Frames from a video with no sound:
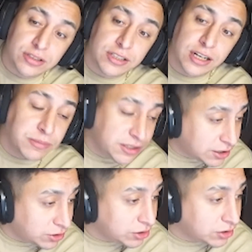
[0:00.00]
el Milka
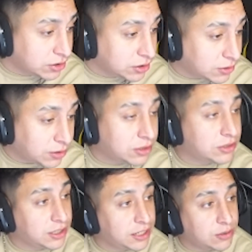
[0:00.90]
Oreo cuando
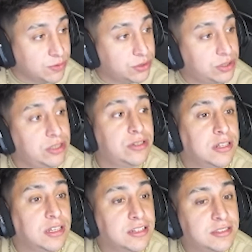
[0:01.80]
te creas un
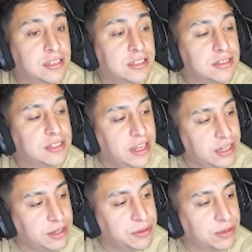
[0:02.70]
gustito y decir, ¿sabes
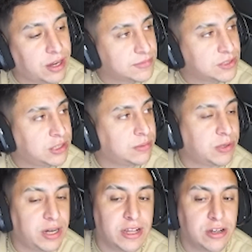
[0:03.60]
qué, bruja?
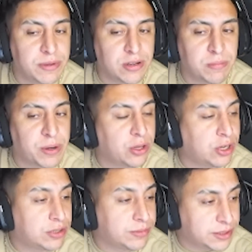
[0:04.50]
hoy me compro
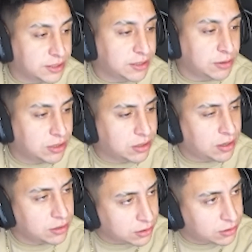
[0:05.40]
dos. Cuando,
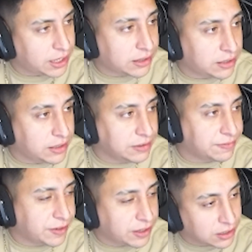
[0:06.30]
cuando cobraste el
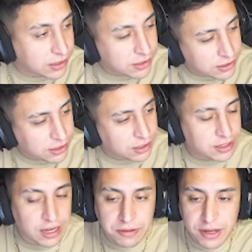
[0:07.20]
IFE y
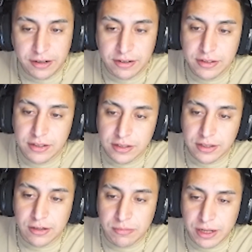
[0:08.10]
estás bien,
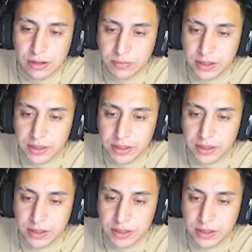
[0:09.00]
te compras 2000